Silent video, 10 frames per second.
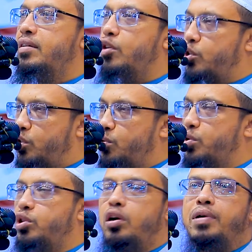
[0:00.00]
নষ্ট
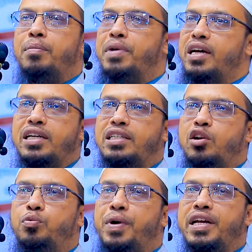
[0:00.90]
করতে হবে আপনাকে
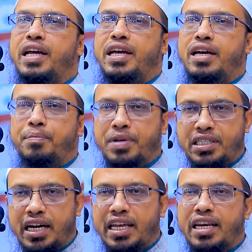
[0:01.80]
এছাড়া উপায় নাই আপনি
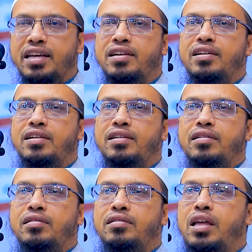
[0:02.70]
জানেন
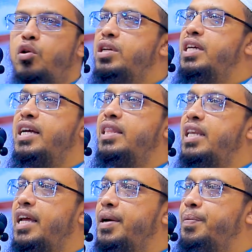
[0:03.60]
তাহলে সেক্ষেত্রে